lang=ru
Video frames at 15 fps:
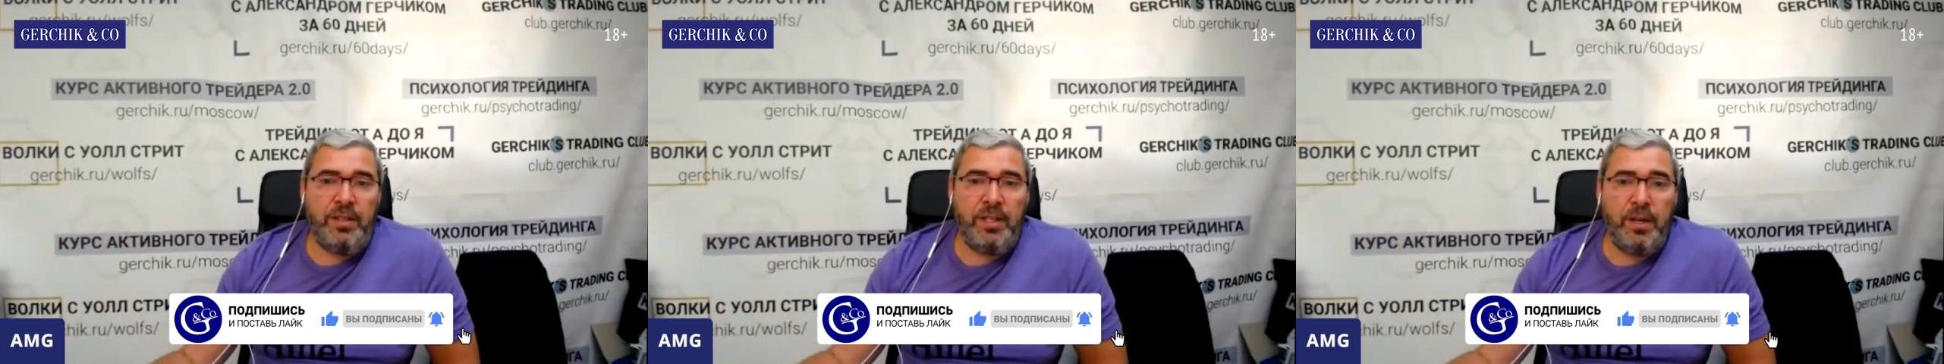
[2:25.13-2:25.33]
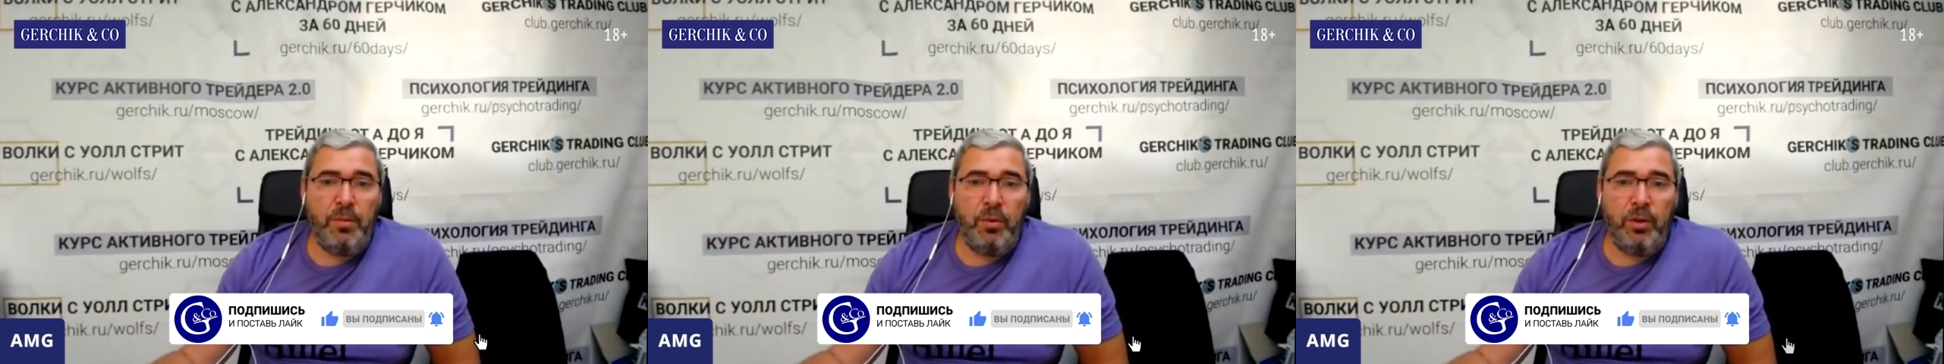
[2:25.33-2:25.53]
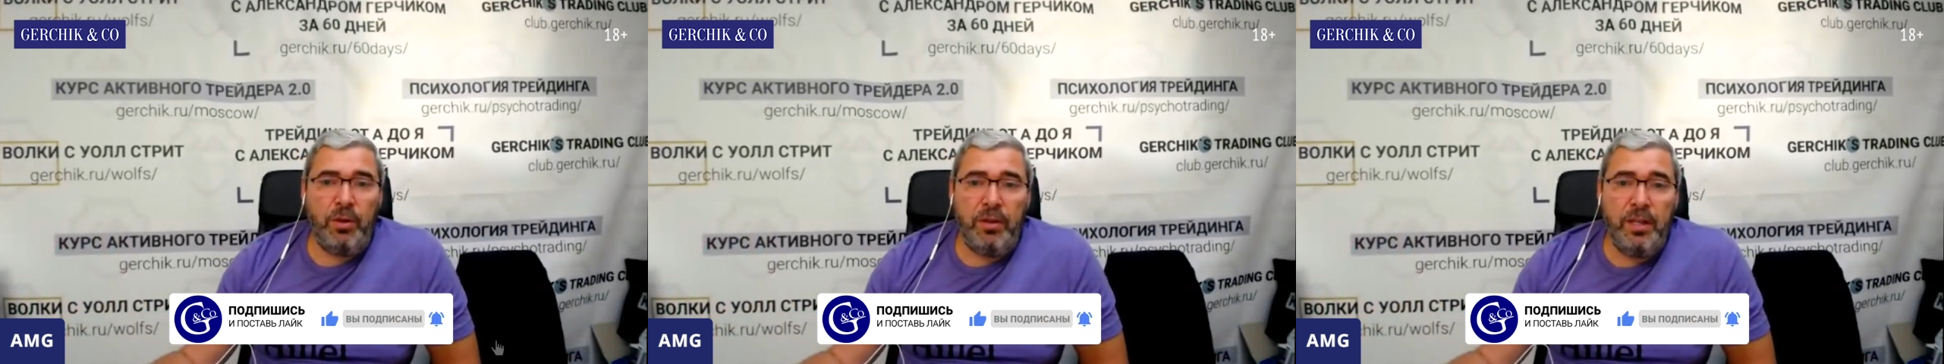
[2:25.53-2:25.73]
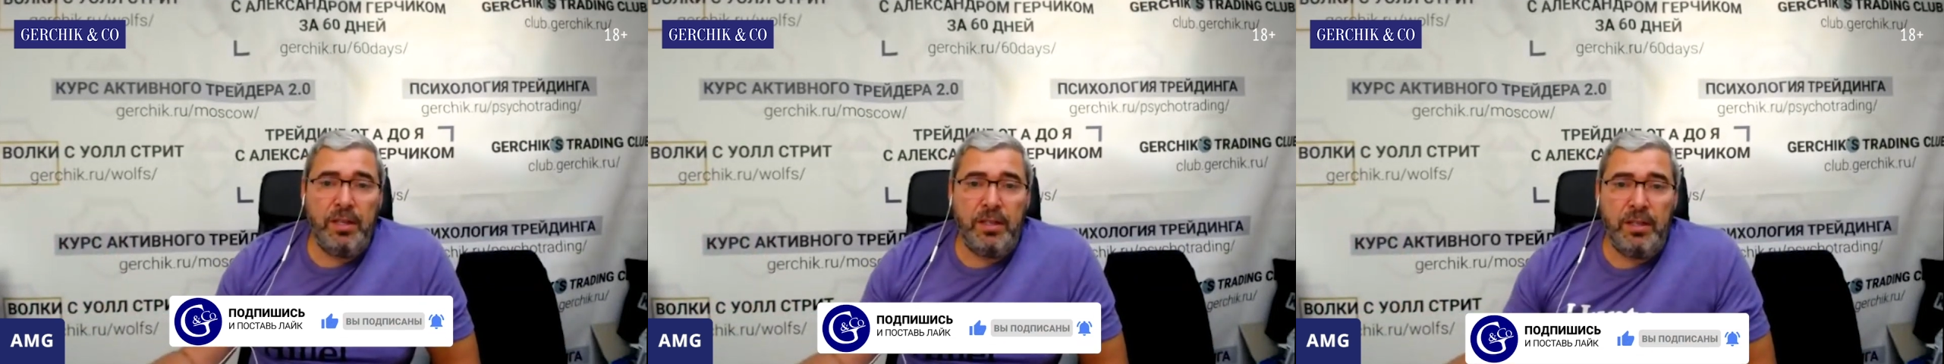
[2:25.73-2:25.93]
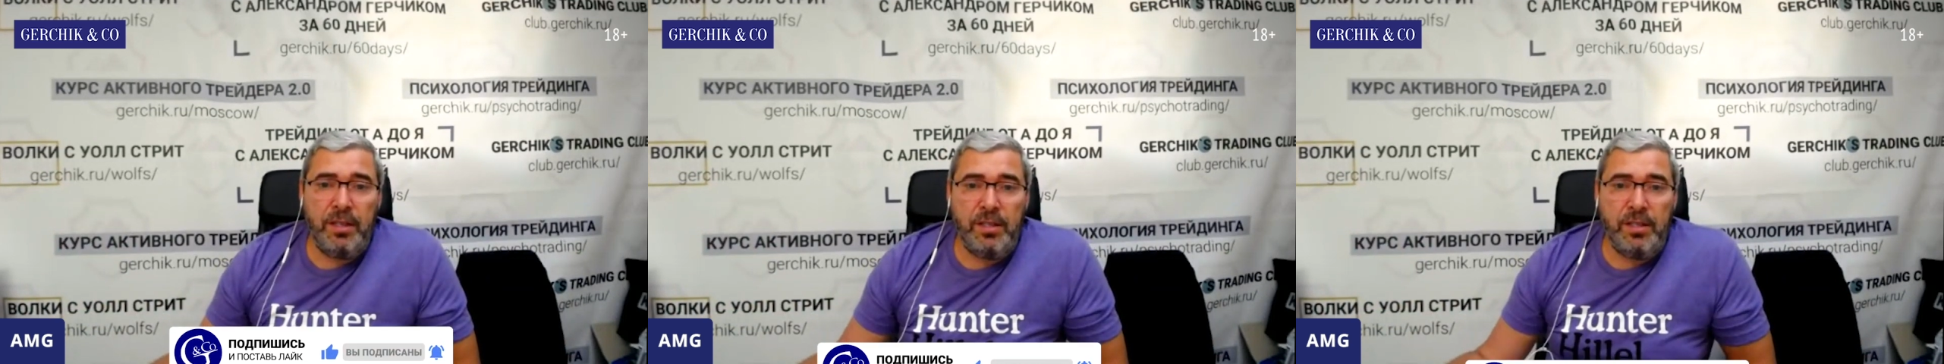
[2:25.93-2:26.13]
заработал
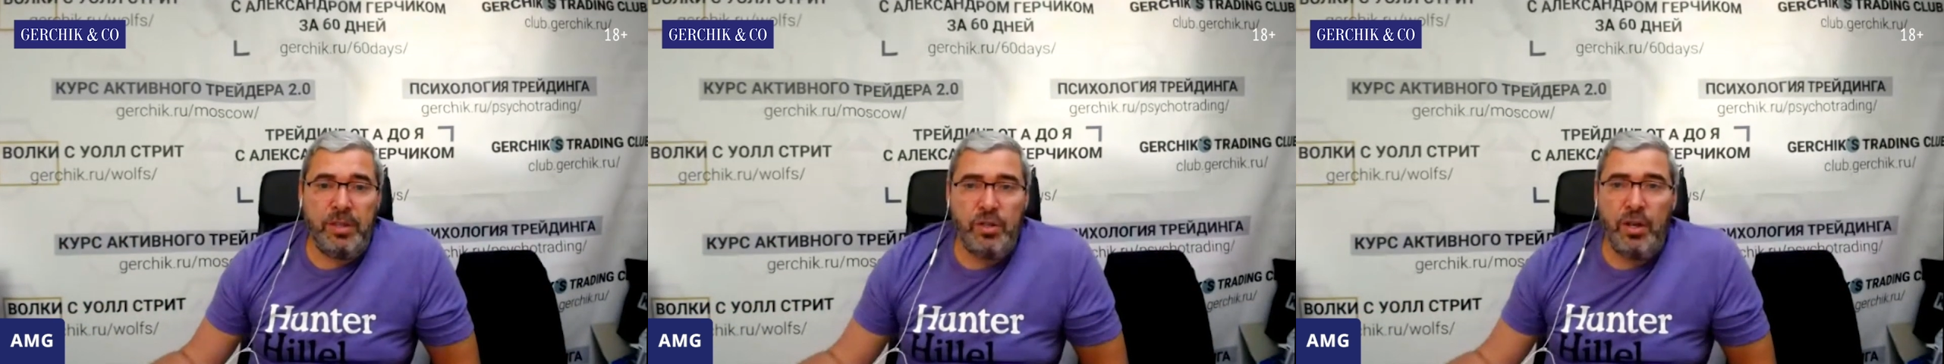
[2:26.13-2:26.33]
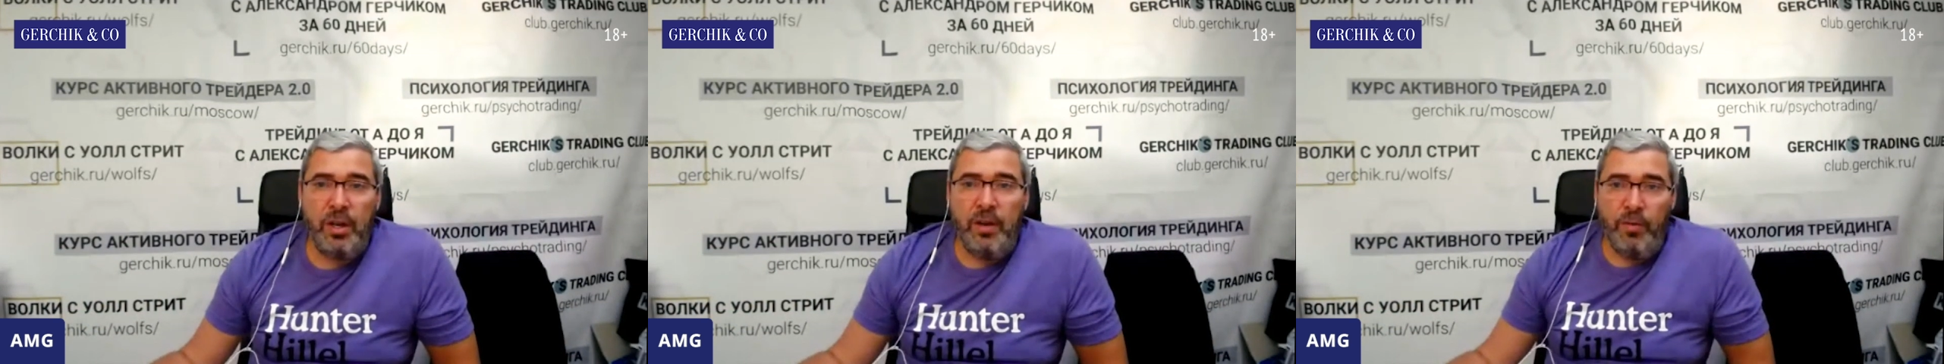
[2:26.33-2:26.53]
10 тысяч.